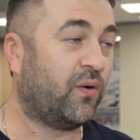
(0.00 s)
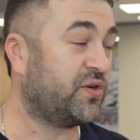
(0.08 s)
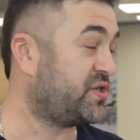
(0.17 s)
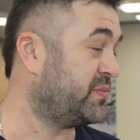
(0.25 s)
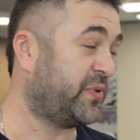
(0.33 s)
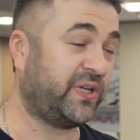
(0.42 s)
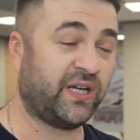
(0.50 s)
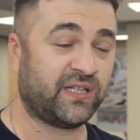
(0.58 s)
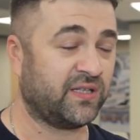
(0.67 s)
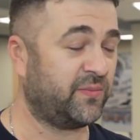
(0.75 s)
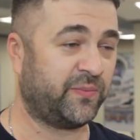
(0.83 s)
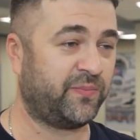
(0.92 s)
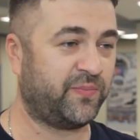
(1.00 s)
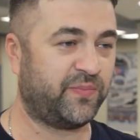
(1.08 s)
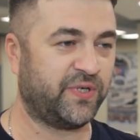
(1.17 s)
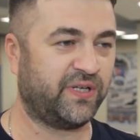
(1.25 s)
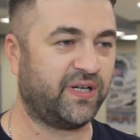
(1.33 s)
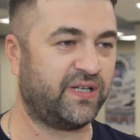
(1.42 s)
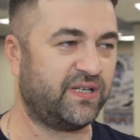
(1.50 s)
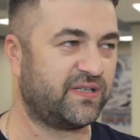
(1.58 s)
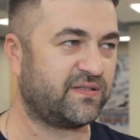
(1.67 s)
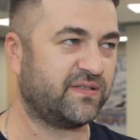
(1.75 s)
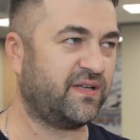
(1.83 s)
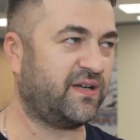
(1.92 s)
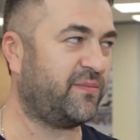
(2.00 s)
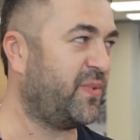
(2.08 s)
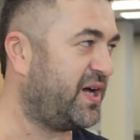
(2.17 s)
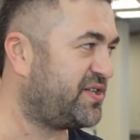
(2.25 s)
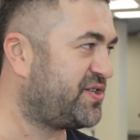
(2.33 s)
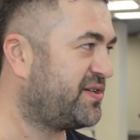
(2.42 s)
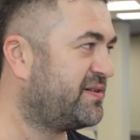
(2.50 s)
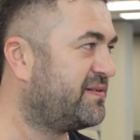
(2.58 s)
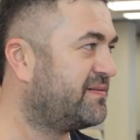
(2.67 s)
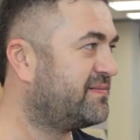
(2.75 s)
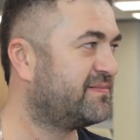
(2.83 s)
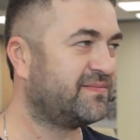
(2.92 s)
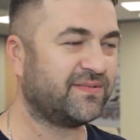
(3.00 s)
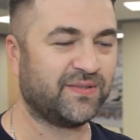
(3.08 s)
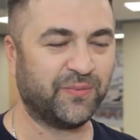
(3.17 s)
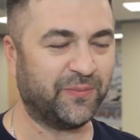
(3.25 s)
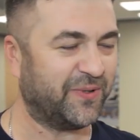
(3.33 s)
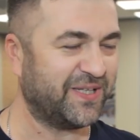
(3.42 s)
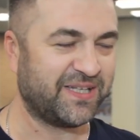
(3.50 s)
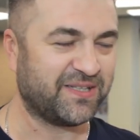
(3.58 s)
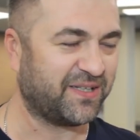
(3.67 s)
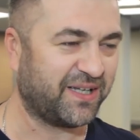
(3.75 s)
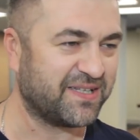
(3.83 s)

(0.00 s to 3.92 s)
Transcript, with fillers: Очень приятно при приходить на матч и попадать на